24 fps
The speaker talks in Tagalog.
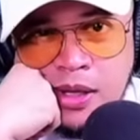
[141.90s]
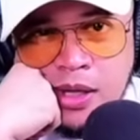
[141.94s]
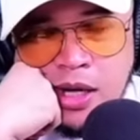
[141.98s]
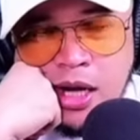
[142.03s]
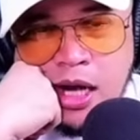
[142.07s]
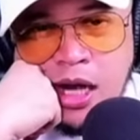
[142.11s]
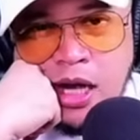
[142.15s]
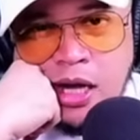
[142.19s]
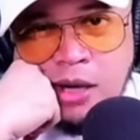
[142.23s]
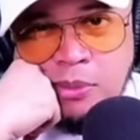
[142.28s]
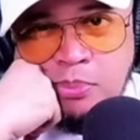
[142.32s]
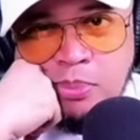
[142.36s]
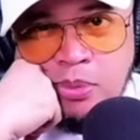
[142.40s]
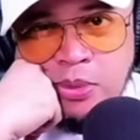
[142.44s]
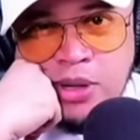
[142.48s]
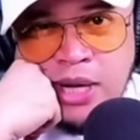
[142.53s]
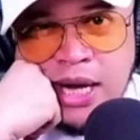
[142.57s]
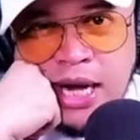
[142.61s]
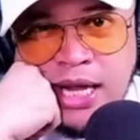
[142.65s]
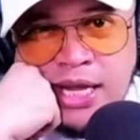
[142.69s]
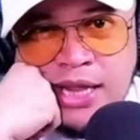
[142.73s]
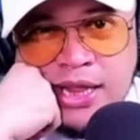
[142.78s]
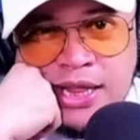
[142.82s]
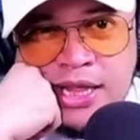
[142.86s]
Ang
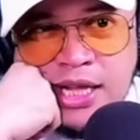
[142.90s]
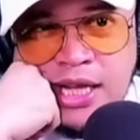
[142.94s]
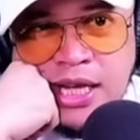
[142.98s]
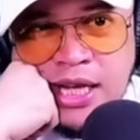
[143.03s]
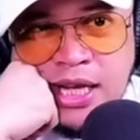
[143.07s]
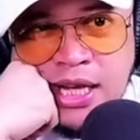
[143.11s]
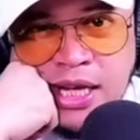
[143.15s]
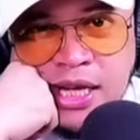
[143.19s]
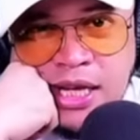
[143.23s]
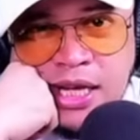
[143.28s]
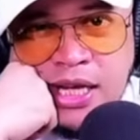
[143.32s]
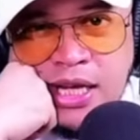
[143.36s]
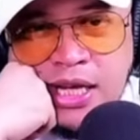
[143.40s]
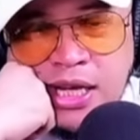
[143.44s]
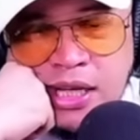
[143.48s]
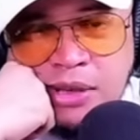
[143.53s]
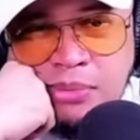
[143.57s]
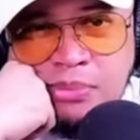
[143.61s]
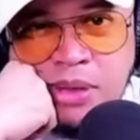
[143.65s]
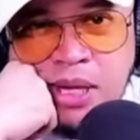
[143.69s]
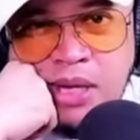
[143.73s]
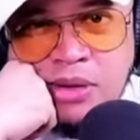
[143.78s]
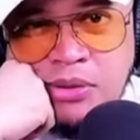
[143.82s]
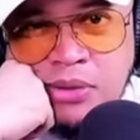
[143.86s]
pugante,
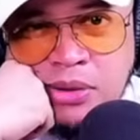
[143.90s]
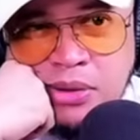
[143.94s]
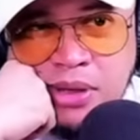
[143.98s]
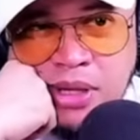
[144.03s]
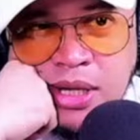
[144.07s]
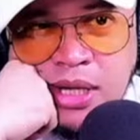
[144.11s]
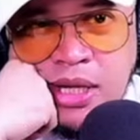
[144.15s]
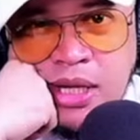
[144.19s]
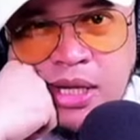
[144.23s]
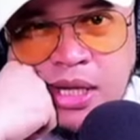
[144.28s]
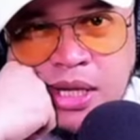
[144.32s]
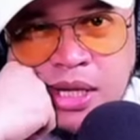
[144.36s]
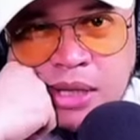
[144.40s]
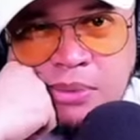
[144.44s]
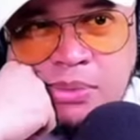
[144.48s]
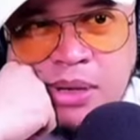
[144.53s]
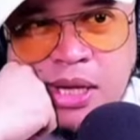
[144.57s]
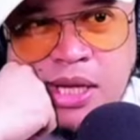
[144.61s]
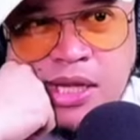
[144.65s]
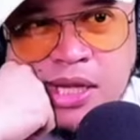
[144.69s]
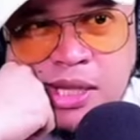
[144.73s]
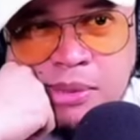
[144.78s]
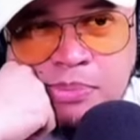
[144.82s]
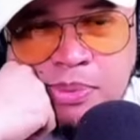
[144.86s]
iba ho eh.
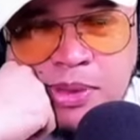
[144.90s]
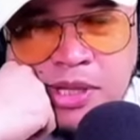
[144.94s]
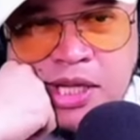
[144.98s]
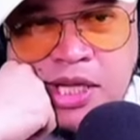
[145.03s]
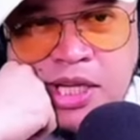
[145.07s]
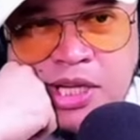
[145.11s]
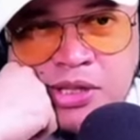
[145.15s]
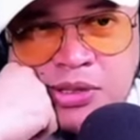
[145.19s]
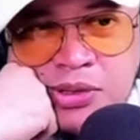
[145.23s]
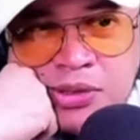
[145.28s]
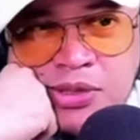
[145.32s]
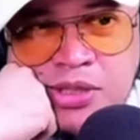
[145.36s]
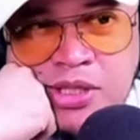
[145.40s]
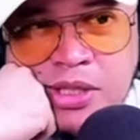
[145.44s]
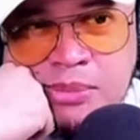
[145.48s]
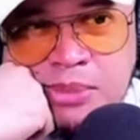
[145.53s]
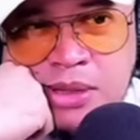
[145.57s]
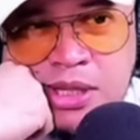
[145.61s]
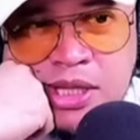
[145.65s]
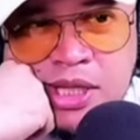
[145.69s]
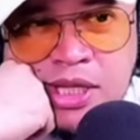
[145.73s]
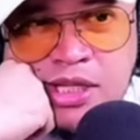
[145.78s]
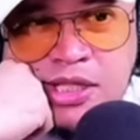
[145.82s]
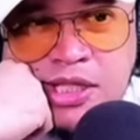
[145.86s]
Iba ang definition sa
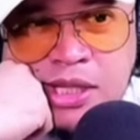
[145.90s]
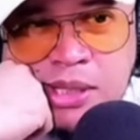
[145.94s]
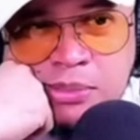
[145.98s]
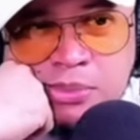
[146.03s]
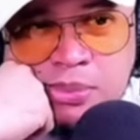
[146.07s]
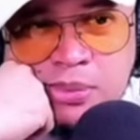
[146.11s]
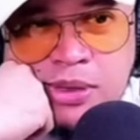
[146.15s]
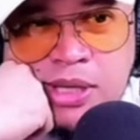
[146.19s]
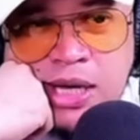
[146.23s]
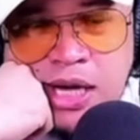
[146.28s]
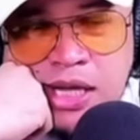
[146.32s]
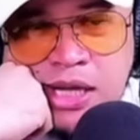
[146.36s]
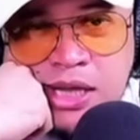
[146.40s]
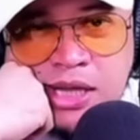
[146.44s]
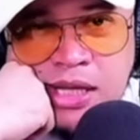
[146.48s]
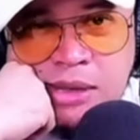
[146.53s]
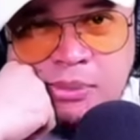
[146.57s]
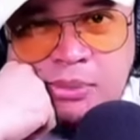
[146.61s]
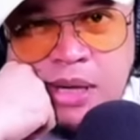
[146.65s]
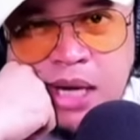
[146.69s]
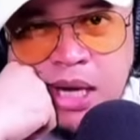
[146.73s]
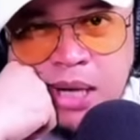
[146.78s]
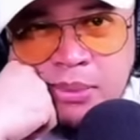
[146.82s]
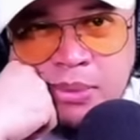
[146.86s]
batas ng pugante.
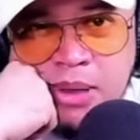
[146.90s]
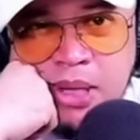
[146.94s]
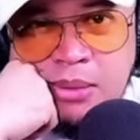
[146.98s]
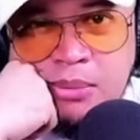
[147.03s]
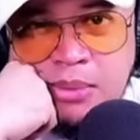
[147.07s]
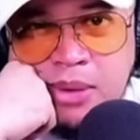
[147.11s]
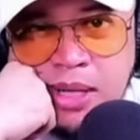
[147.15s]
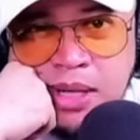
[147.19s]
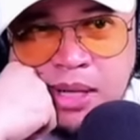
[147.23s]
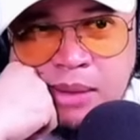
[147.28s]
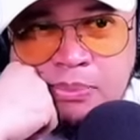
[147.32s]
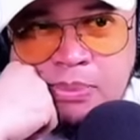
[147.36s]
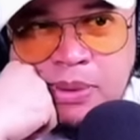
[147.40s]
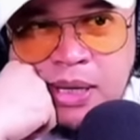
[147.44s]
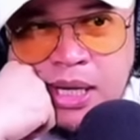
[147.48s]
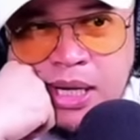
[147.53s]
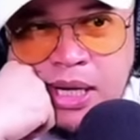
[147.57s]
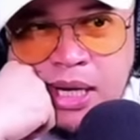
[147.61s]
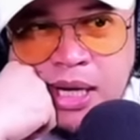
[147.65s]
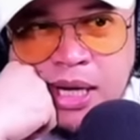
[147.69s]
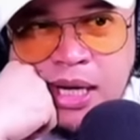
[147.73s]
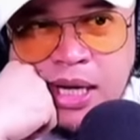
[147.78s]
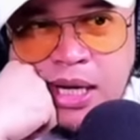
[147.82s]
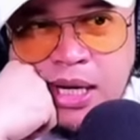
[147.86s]
Baka mamaya
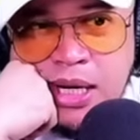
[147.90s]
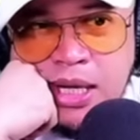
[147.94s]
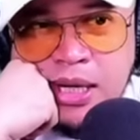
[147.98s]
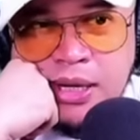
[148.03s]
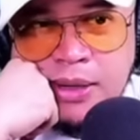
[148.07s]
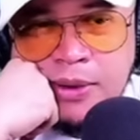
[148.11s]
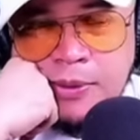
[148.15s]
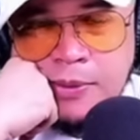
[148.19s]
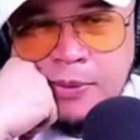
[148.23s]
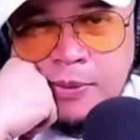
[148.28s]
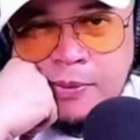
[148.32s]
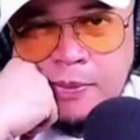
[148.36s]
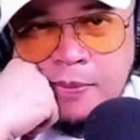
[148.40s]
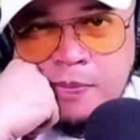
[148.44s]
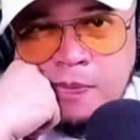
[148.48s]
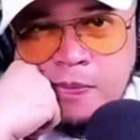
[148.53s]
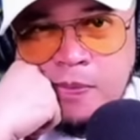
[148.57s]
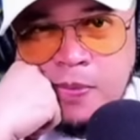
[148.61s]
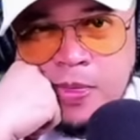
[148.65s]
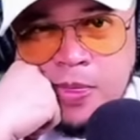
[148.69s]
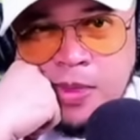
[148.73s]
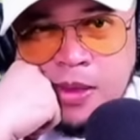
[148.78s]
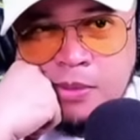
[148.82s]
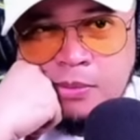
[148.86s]
pagka
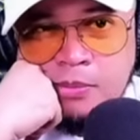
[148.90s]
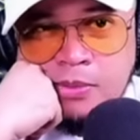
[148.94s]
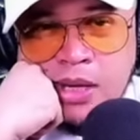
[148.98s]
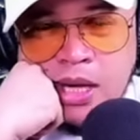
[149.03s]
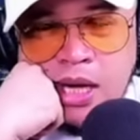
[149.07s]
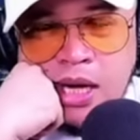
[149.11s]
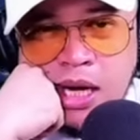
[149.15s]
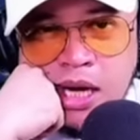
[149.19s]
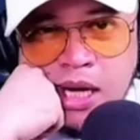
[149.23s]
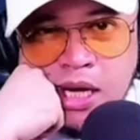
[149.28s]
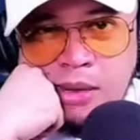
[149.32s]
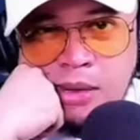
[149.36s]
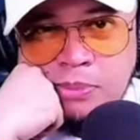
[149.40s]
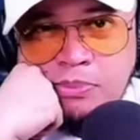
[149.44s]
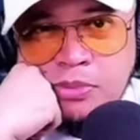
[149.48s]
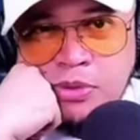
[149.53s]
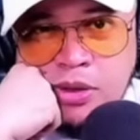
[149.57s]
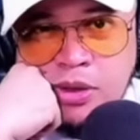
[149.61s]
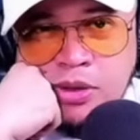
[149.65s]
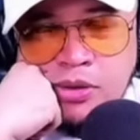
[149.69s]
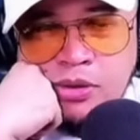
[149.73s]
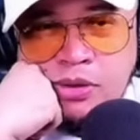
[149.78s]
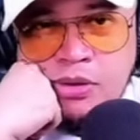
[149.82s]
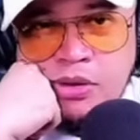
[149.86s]
maharap
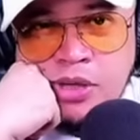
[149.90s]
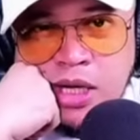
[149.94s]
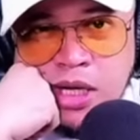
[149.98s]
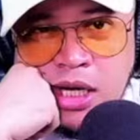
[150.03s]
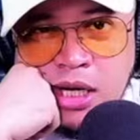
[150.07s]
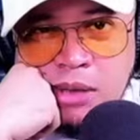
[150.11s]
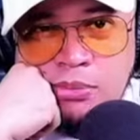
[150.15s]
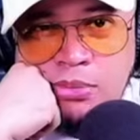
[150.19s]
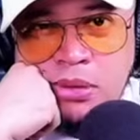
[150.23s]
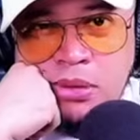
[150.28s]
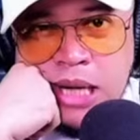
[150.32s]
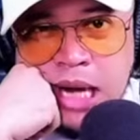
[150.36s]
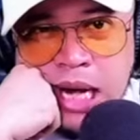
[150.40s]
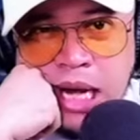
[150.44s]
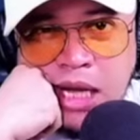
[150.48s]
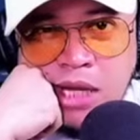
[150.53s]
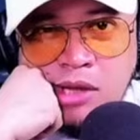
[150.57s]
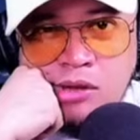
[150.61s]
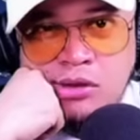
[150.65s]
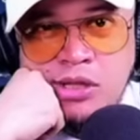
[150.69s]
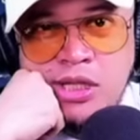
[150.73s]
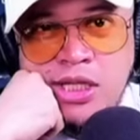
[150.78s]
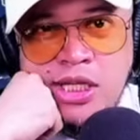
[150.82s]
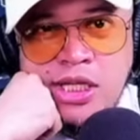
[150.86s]
nyo yung uh,
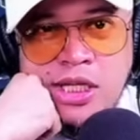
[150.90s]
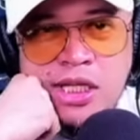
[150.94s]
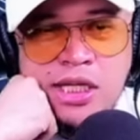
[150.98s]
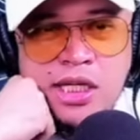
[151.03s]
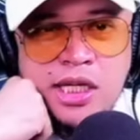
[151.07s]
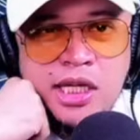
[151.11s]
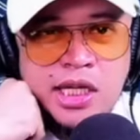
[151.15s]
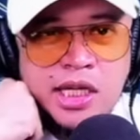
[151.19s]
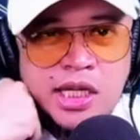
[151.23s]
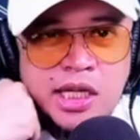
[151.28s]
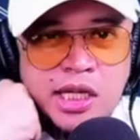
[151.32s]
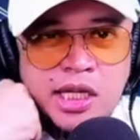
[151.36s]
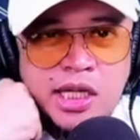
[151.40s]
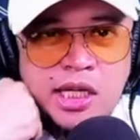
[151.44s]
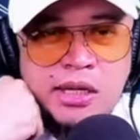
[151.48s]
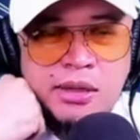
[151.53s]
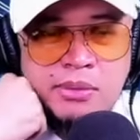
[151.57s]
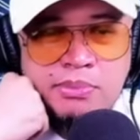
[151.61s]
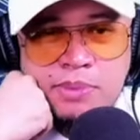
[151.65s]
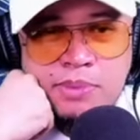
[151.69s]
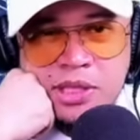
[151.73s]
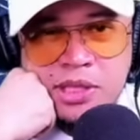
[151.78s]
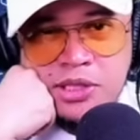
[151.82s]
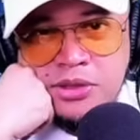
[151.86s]
abogado ni
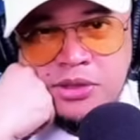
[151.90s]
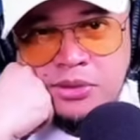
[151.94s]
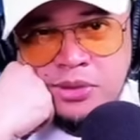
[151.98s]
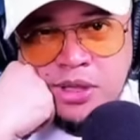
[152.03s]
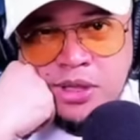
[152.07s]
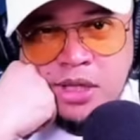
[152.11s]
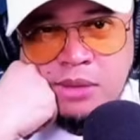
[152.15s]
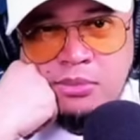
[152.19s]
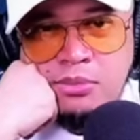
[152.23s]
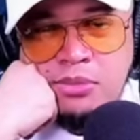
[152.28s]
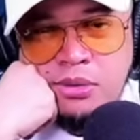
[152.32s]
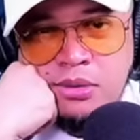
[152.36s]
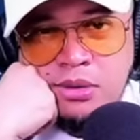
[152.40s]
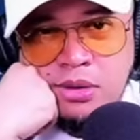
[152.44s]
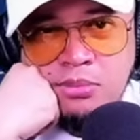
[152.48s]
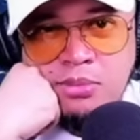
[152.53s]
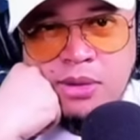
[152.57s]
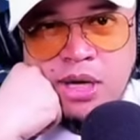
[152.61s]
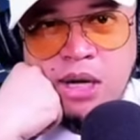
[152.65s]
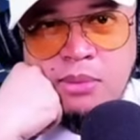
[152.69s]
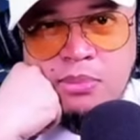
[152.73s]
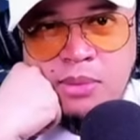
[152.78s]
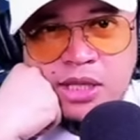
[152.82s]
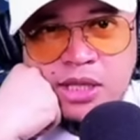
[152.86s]
Pastor Kibuloy,
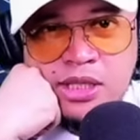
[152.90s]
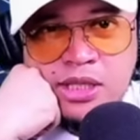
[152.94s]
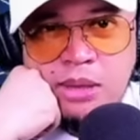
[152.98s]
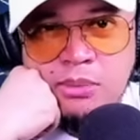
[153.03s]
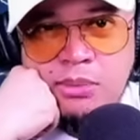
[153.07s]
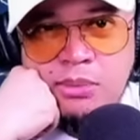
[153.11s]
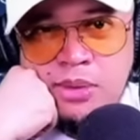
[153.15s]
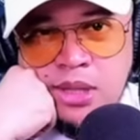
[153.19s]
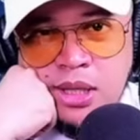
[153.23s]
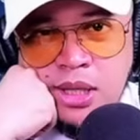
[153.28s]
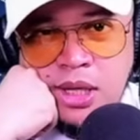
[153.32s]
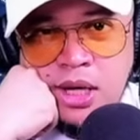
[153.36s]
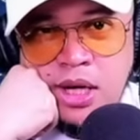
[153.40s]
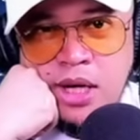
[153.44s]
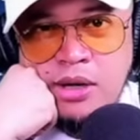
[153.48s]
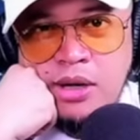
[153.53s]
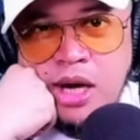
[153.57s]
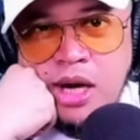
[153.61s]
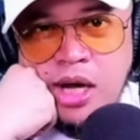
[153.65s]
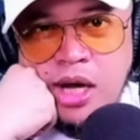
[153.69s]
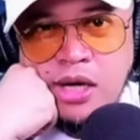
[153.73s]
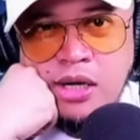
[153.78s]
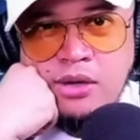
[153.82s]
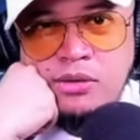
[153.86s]
baka masabihan kayo,
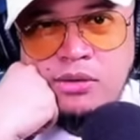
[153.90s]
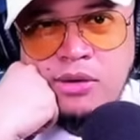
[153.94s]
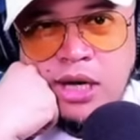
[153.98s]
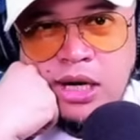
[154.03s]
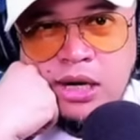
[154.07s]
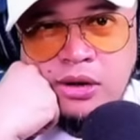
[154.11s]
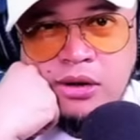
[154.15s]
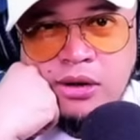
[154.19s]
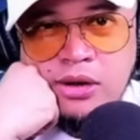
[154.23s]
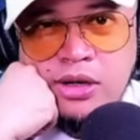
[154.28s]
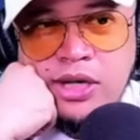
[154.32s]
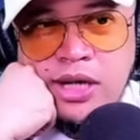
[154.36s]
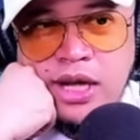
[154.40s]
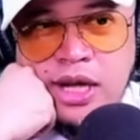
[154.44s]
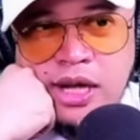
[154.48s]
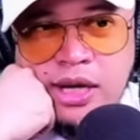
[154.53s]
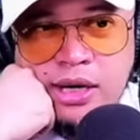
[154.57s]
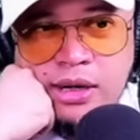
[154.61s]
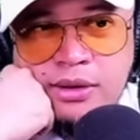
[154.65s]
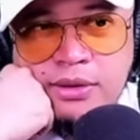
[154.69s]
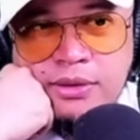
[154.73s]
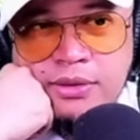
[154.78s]
are you a lawyer?